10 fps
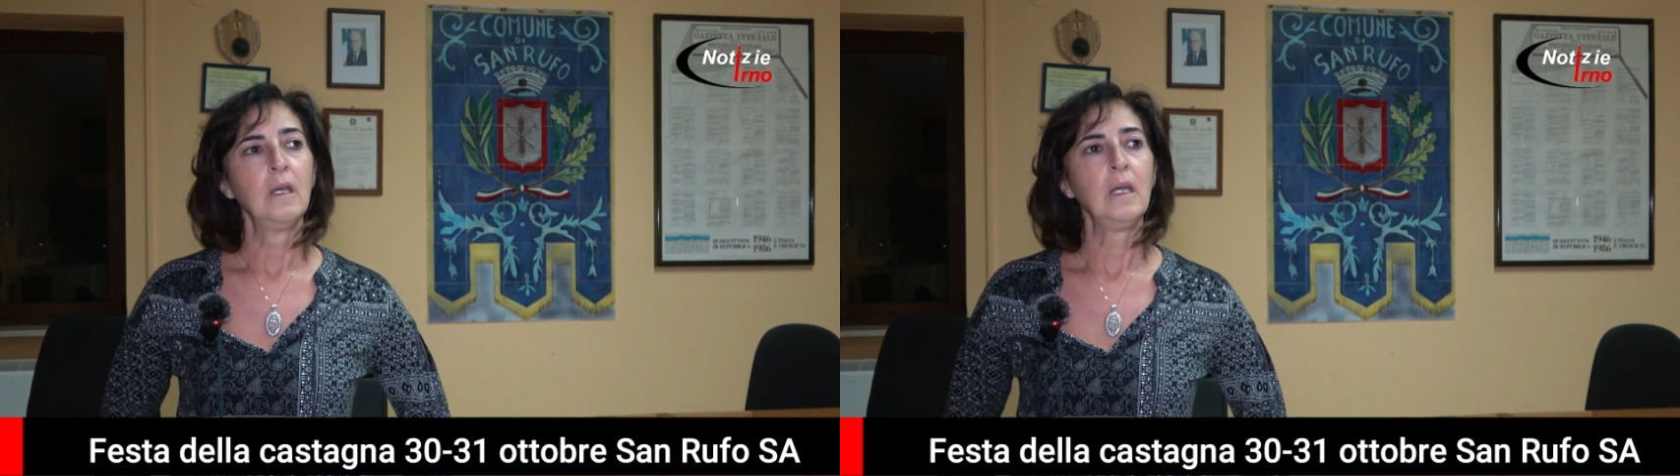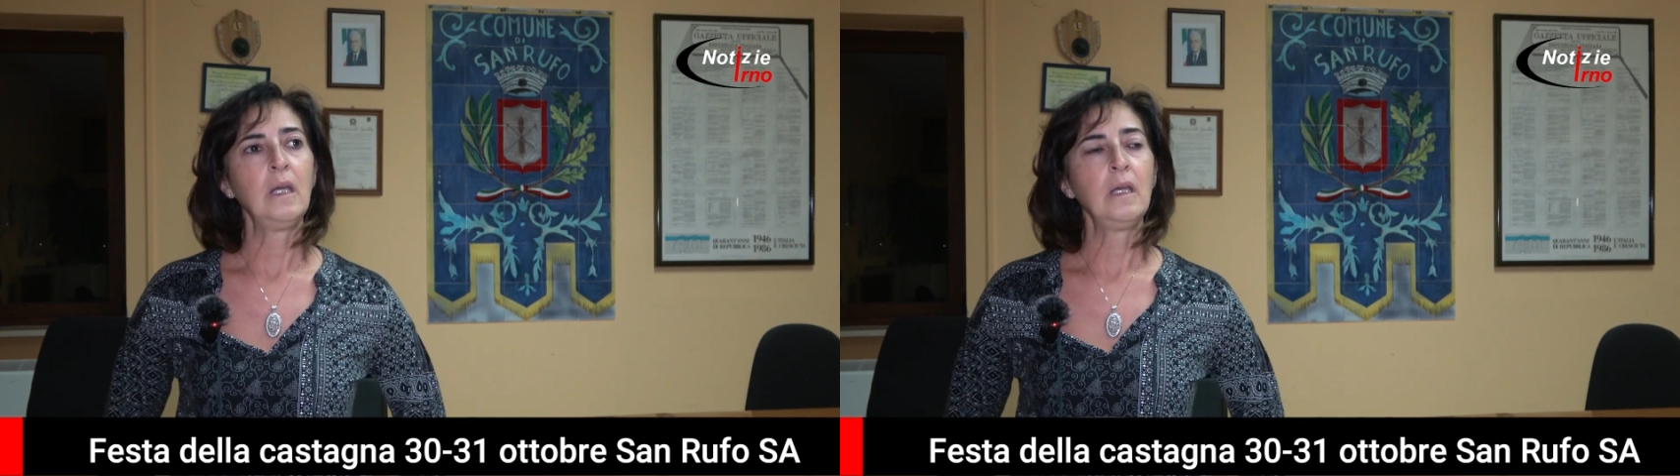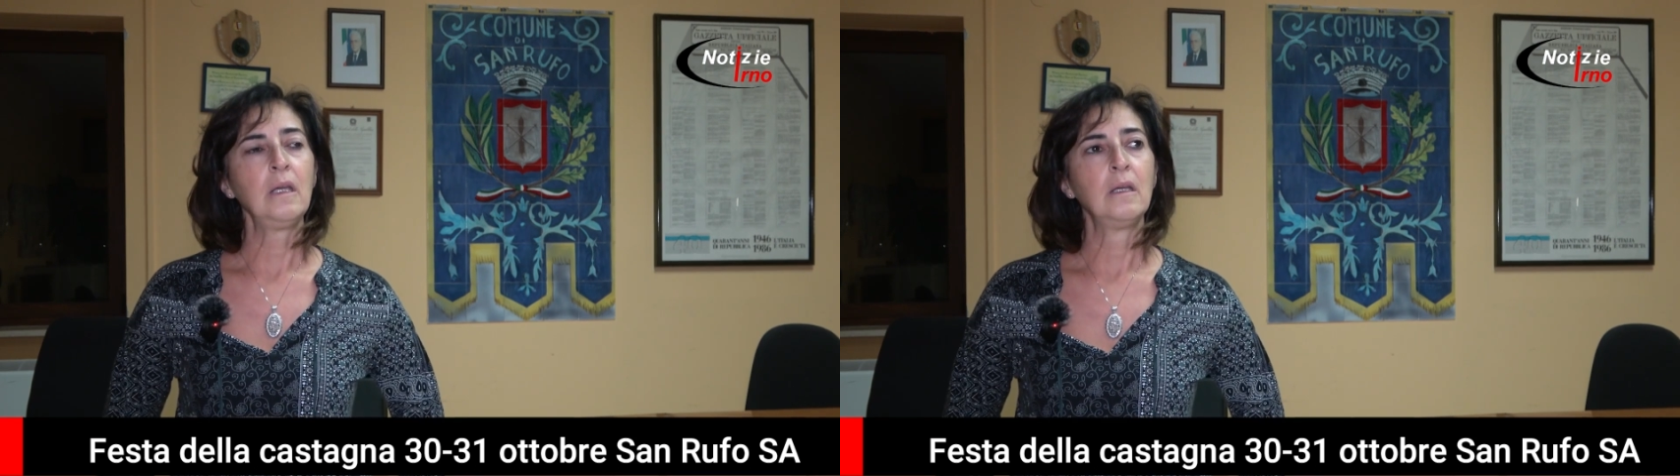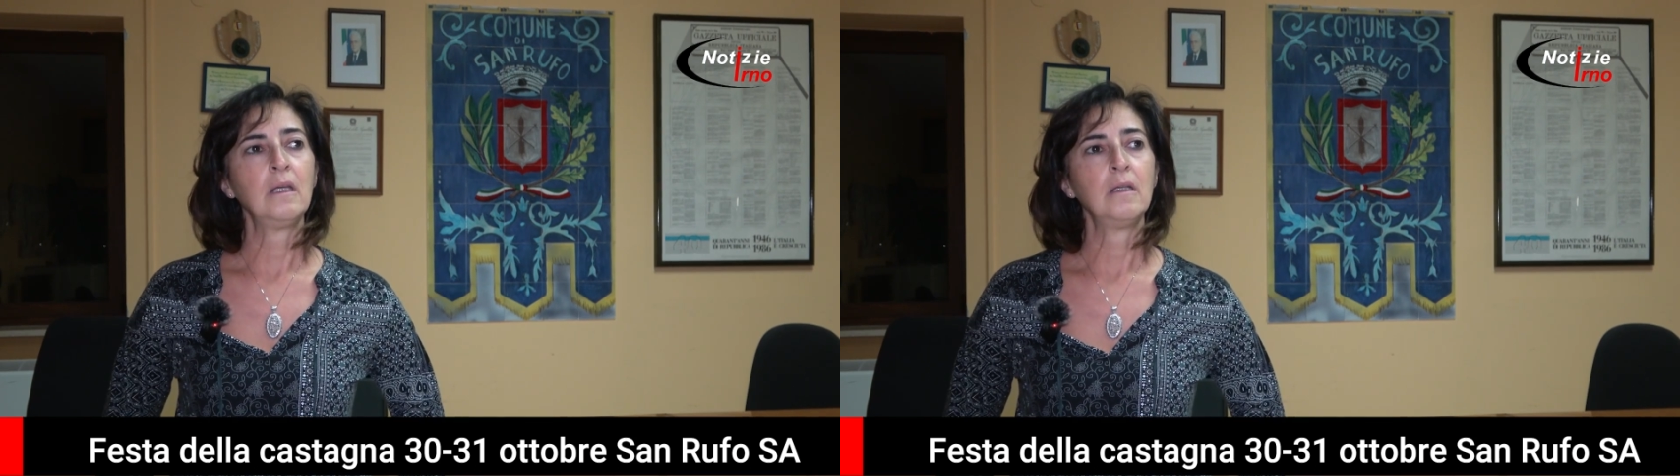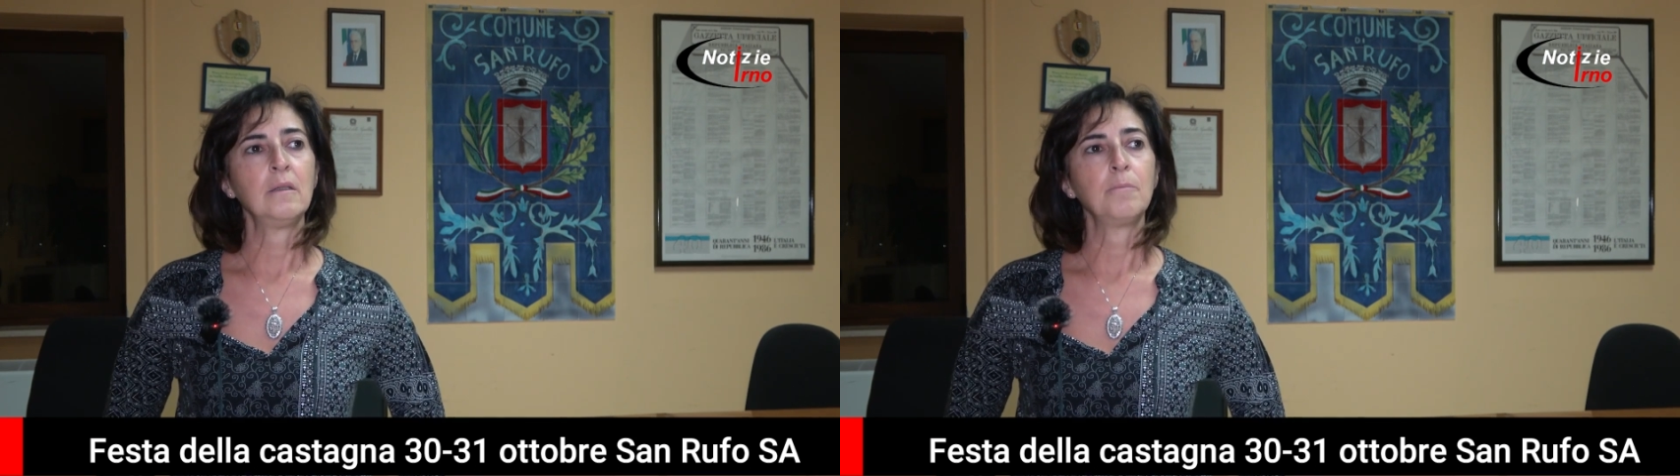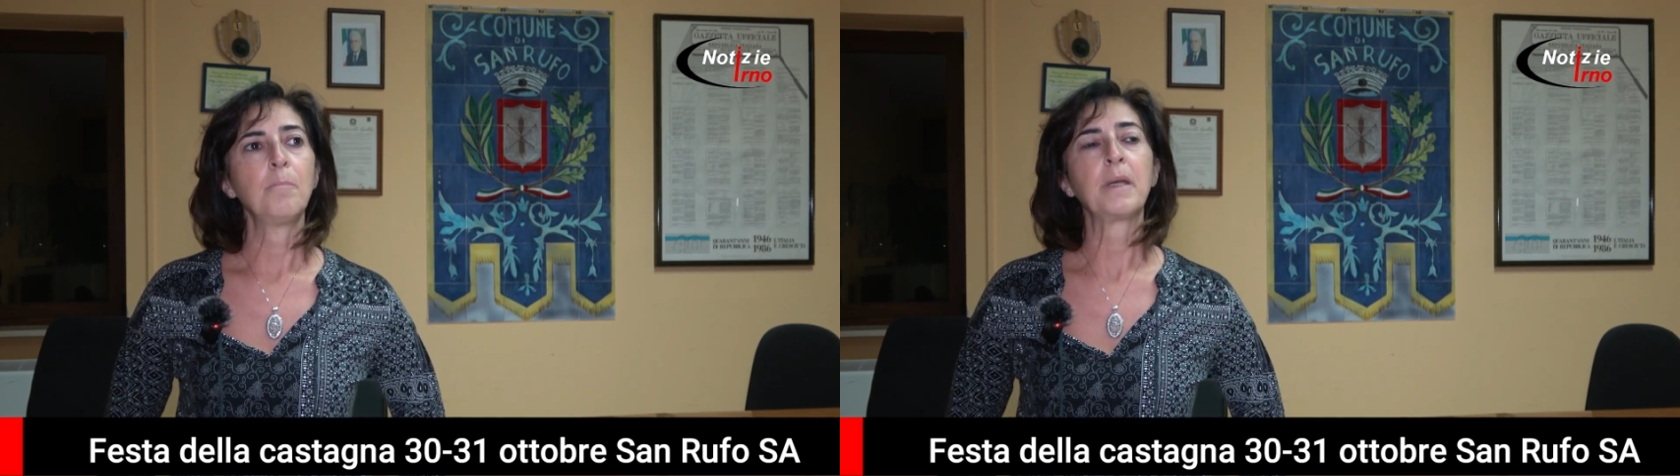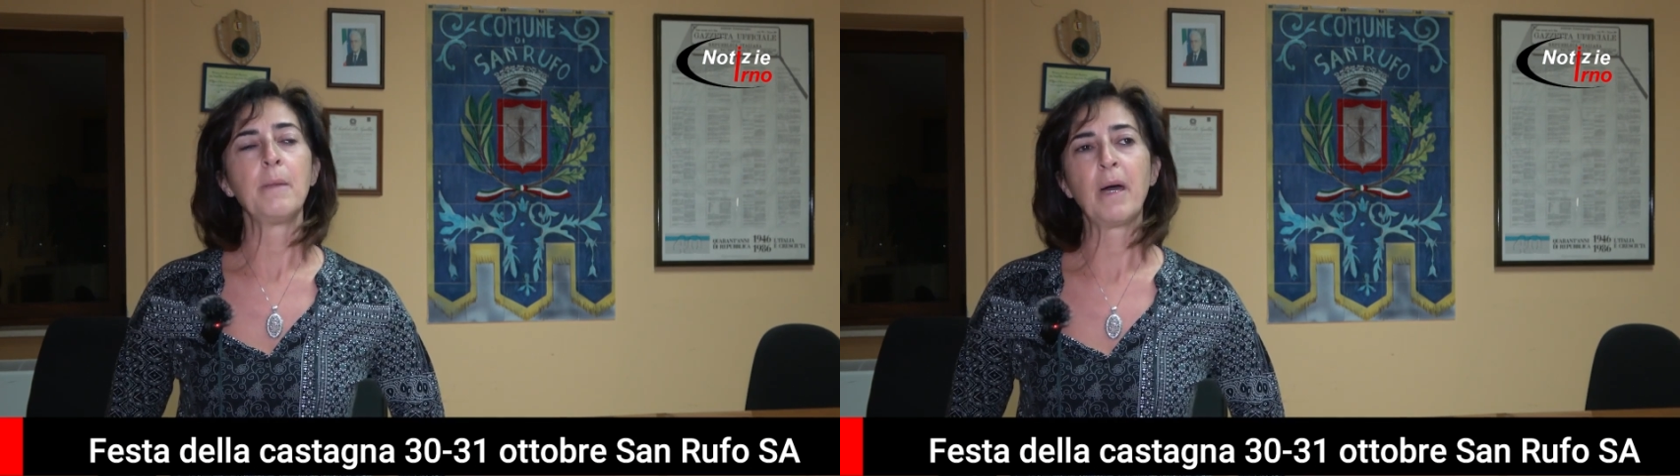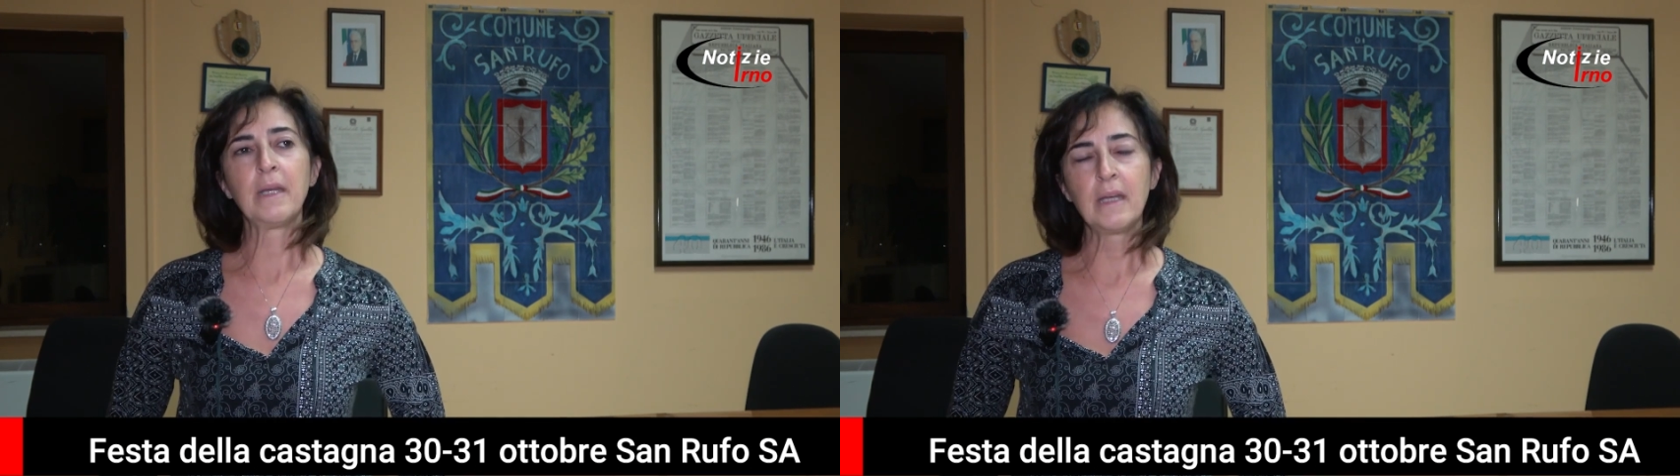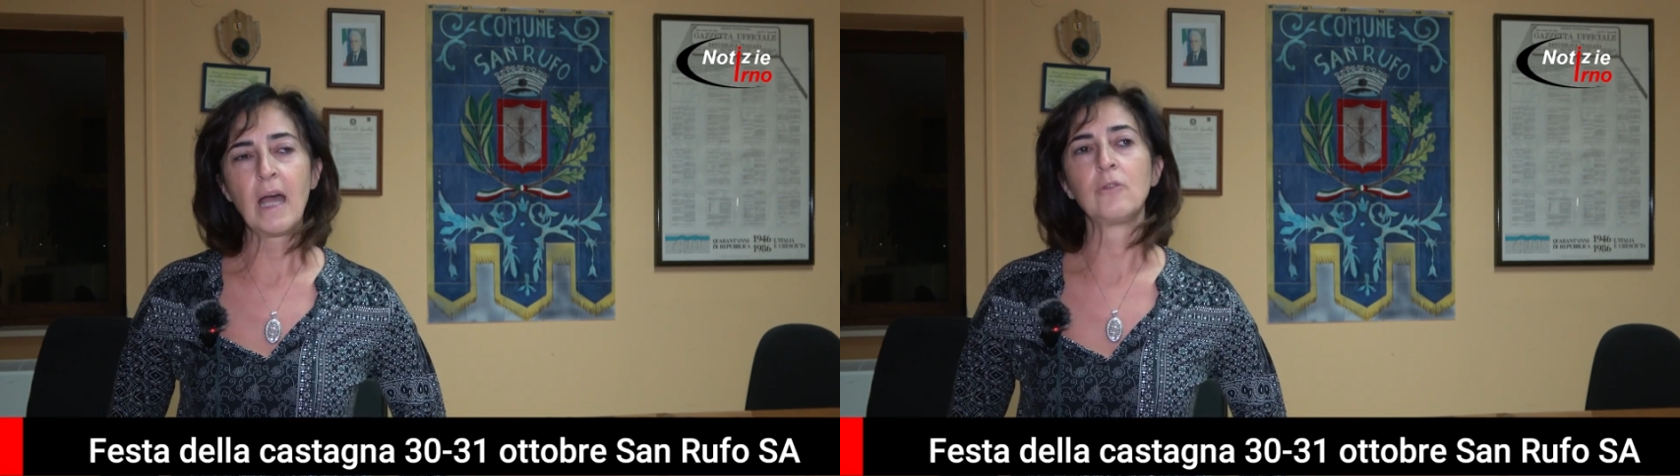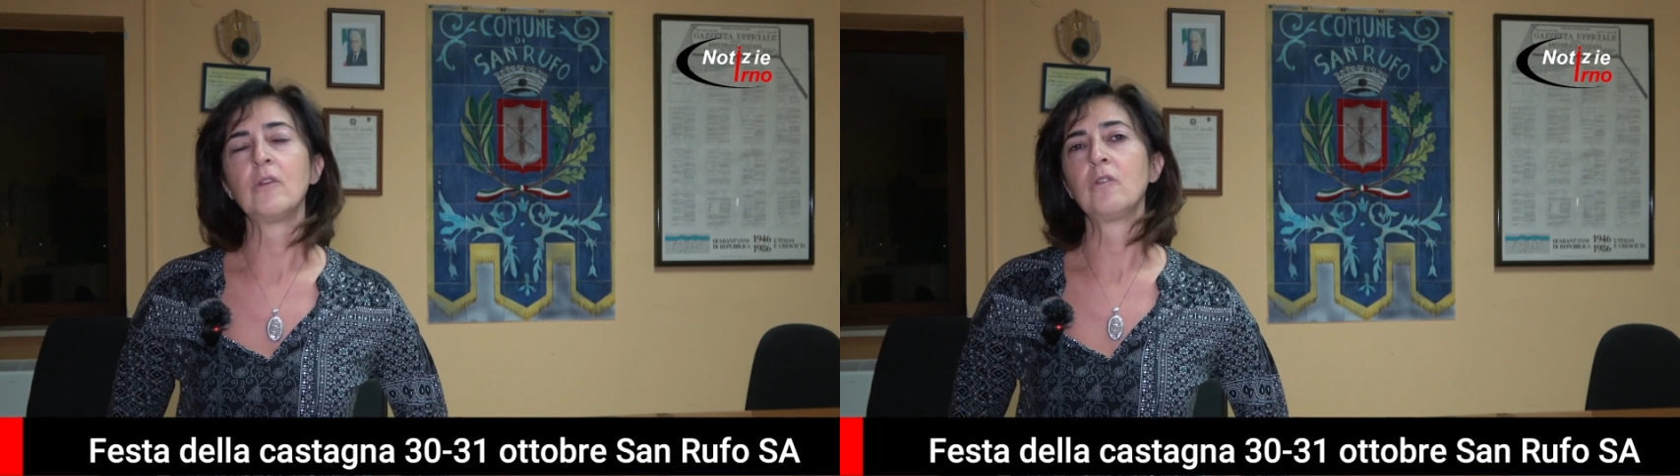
e eh, prepareranno